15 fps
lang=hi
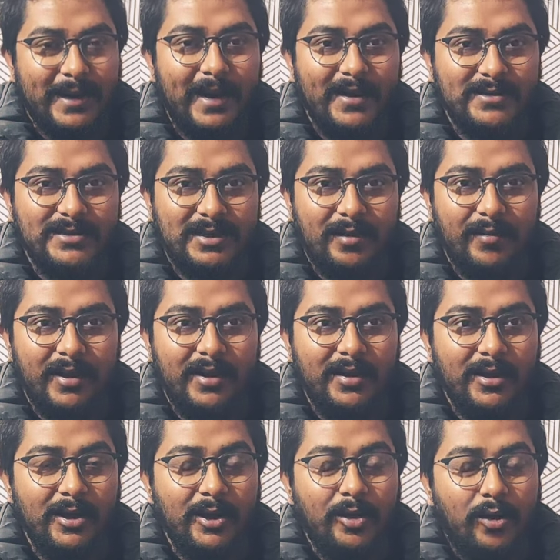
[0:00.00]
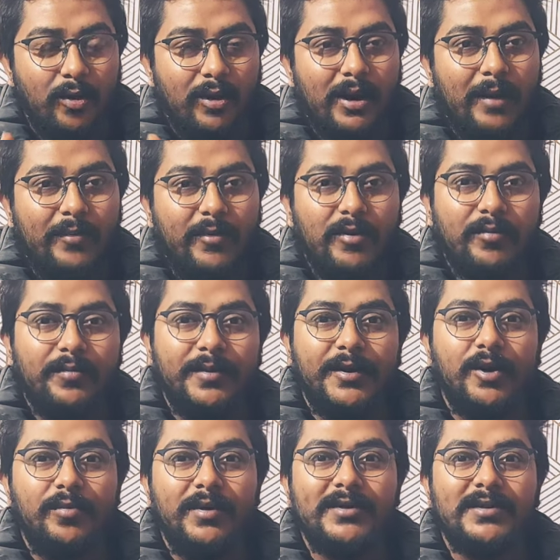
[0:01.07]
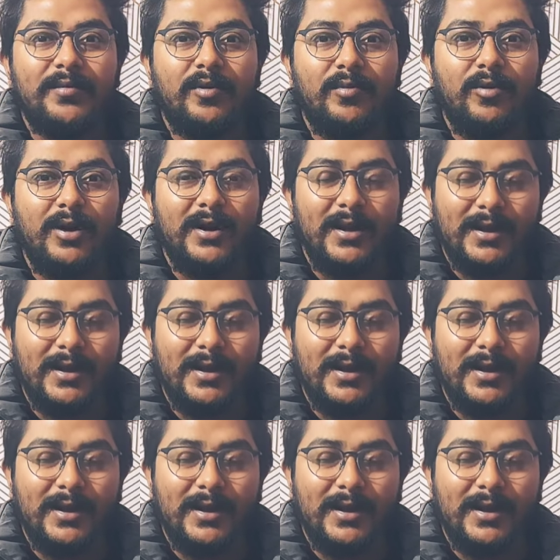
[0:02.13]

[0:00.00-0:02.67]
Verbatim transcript: टैलेंट से कमाए और आपको वीडियो भी ऐसा प्रमोट